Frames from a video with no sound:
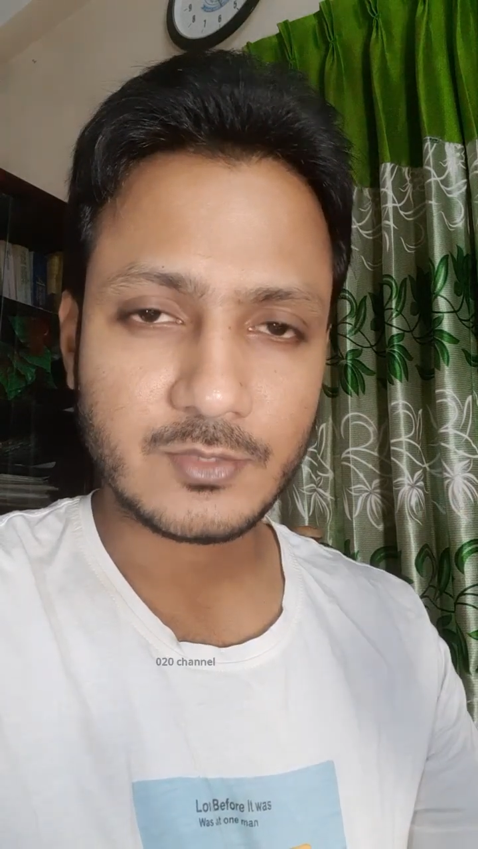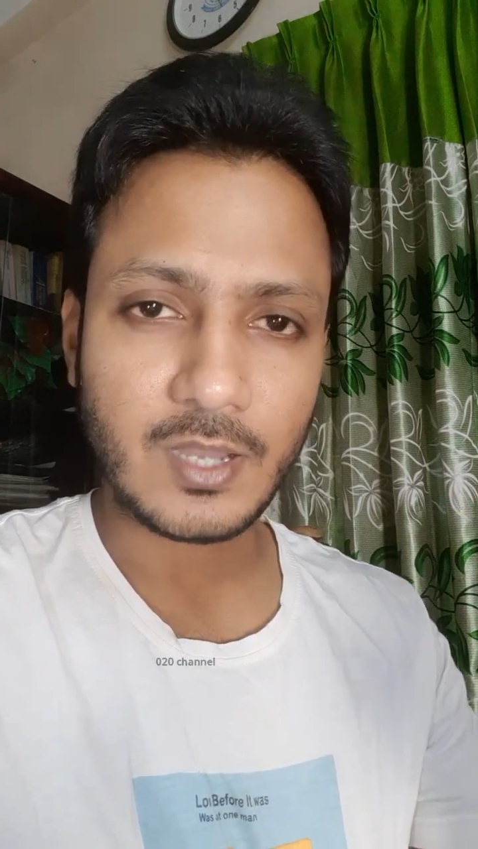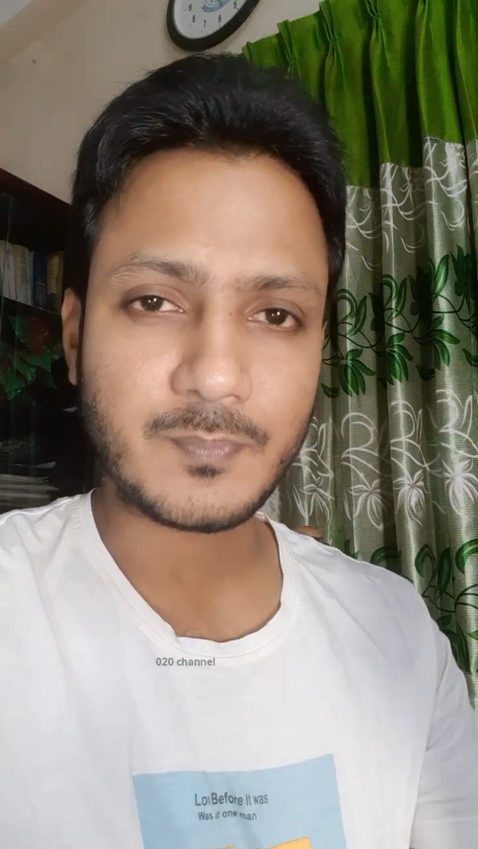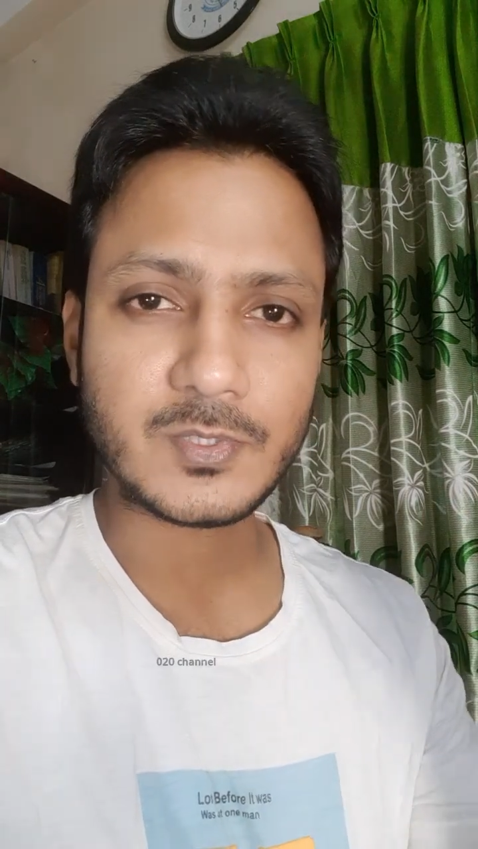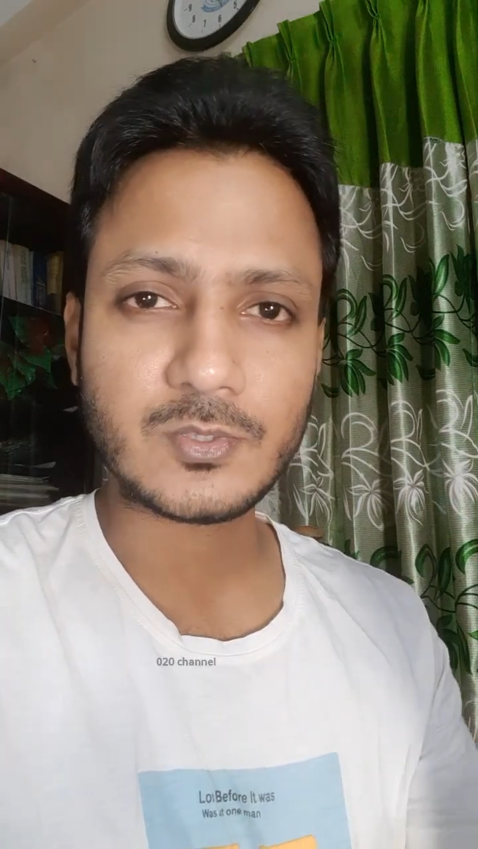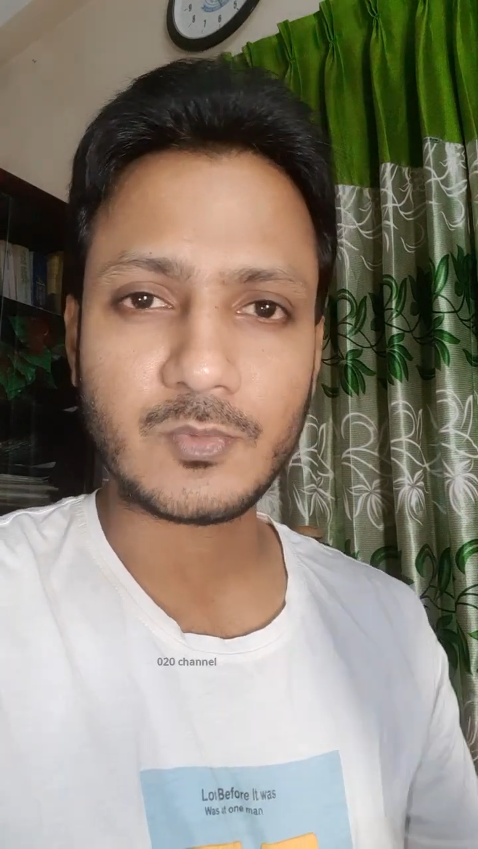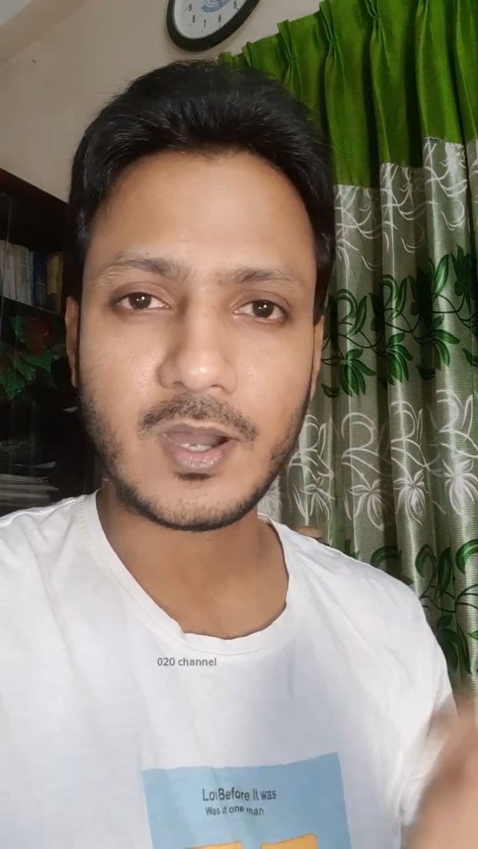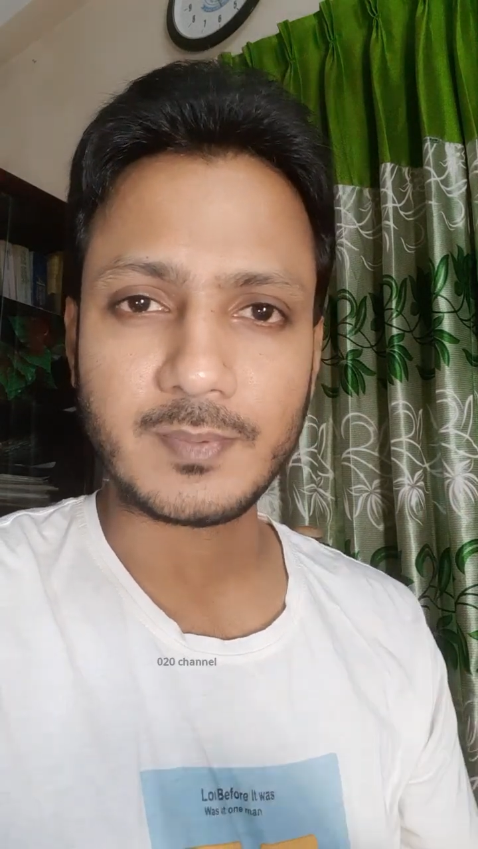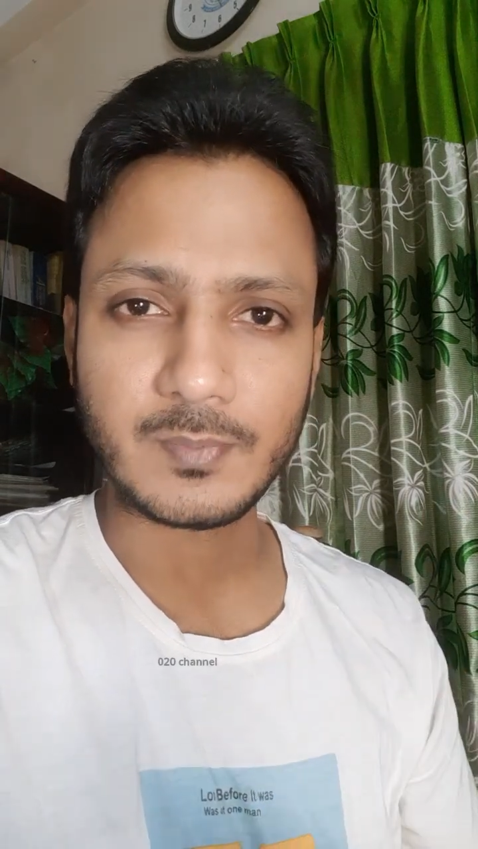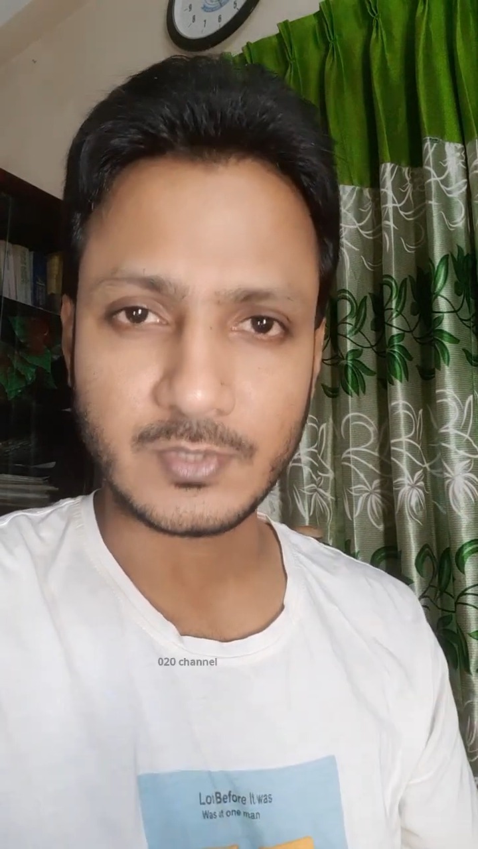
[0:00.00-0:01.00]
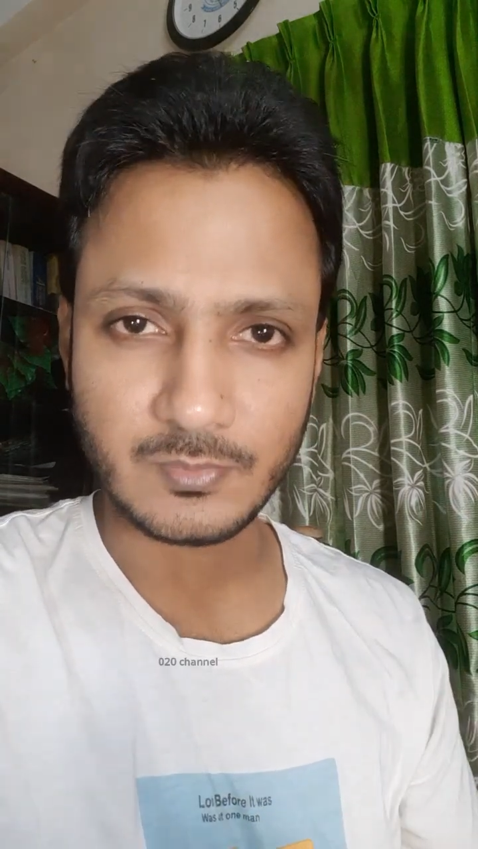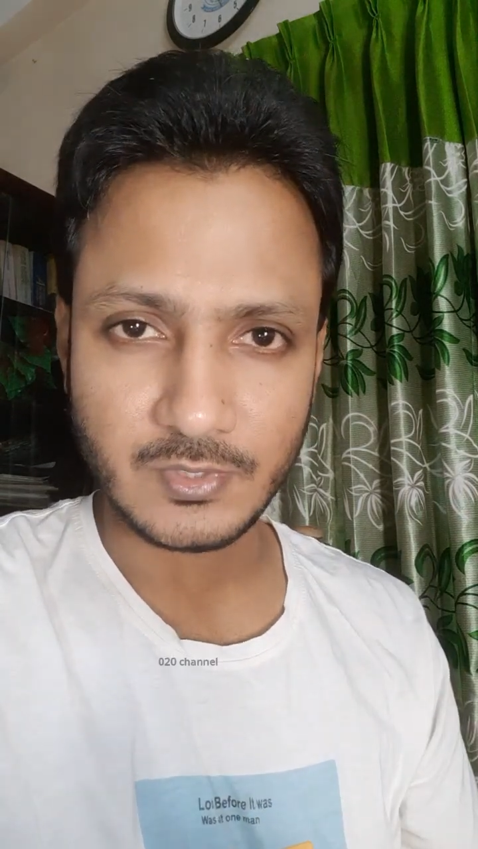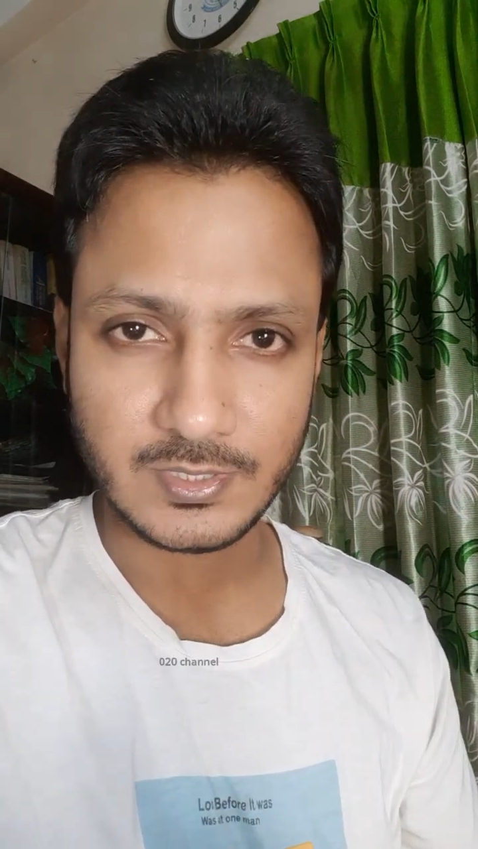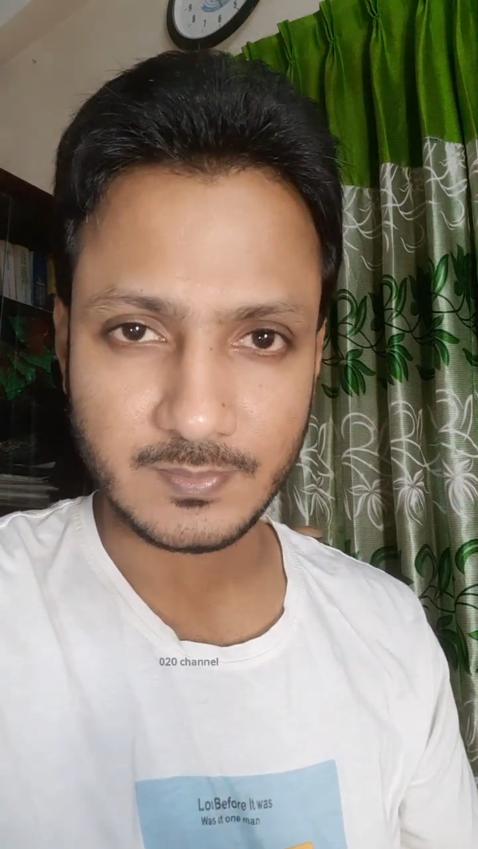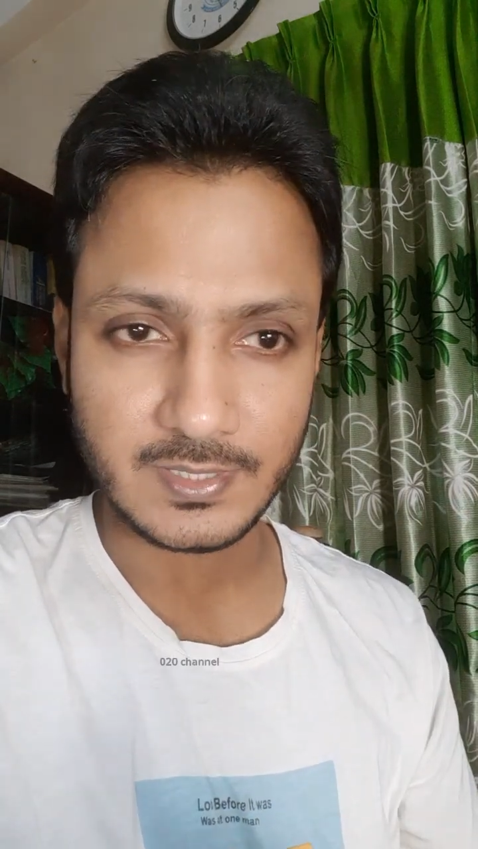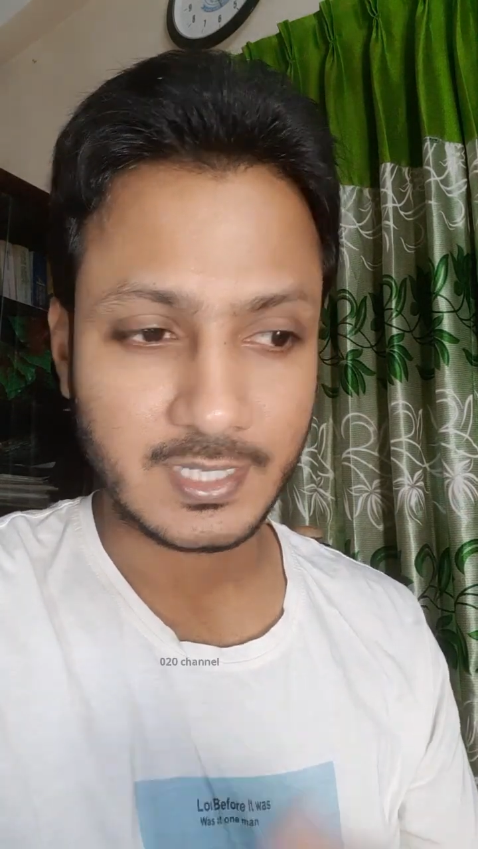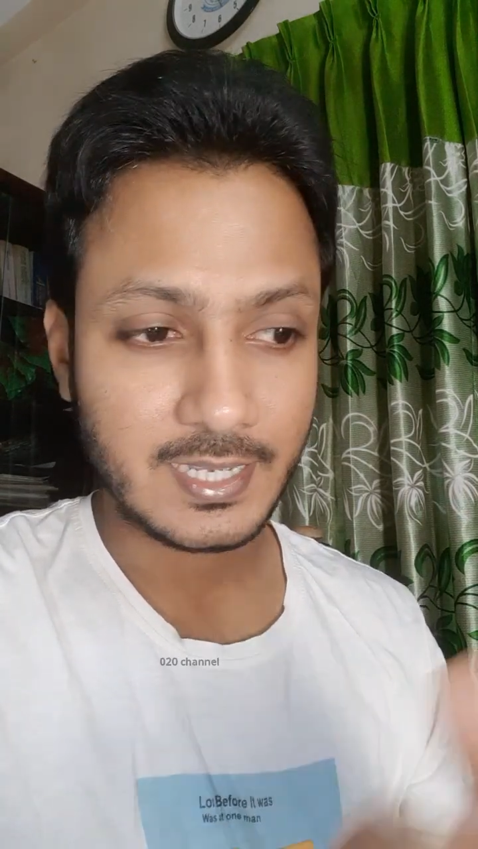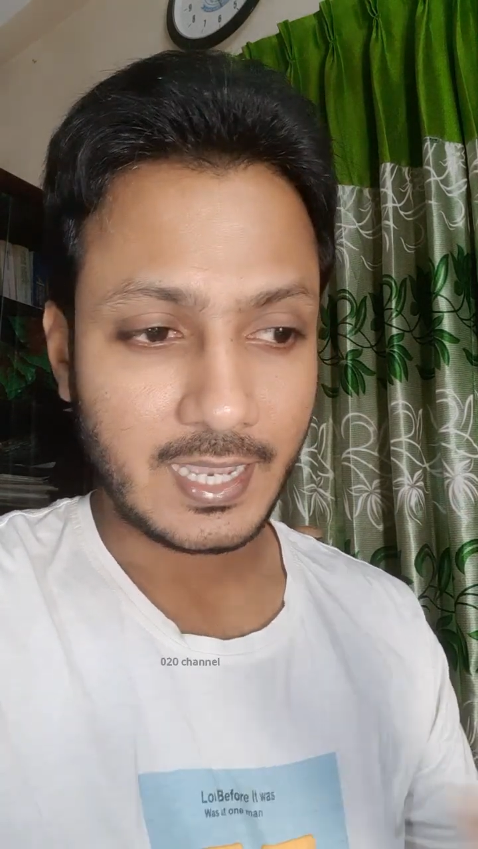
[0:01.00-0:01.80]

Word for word: তো আপনি তো মহাবিপদে পড়ে যাবেন